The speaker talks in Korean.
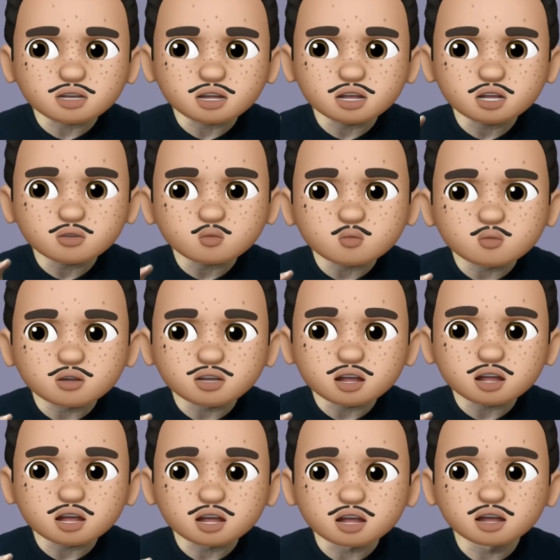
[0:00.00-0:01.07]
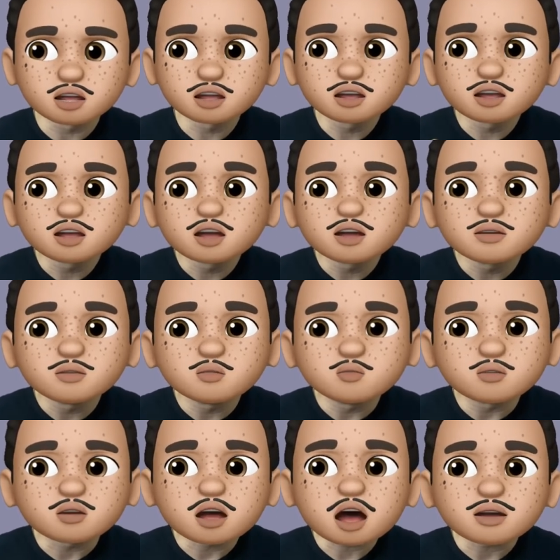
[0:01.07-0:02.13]
이 돈을
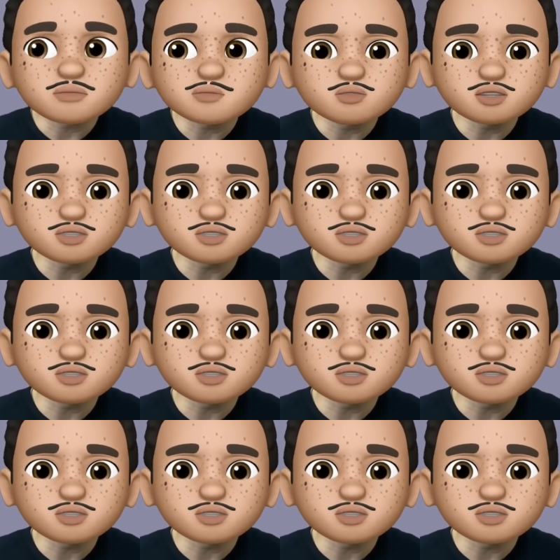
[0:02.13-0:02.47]
못 갚을